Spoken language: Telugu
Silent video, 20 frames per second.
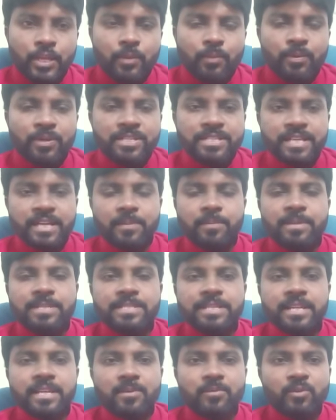ఇప్పుడు
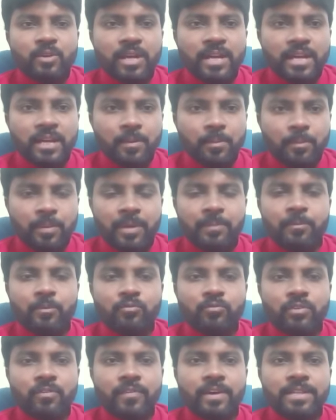జరిపించలేము అన్న
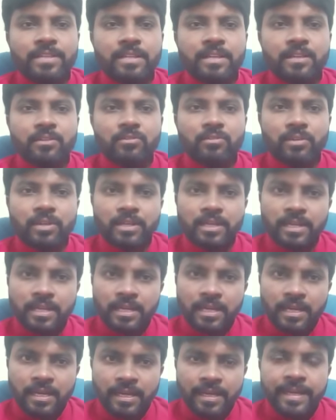ప్రభుత్వ వాదనతో కనుక
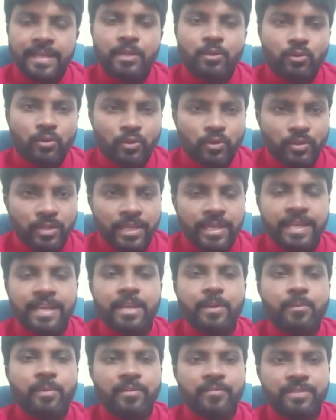హైకోర్టు
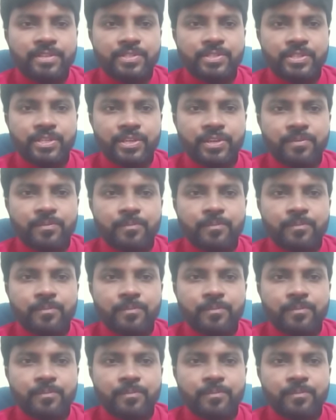ఏకీభవించి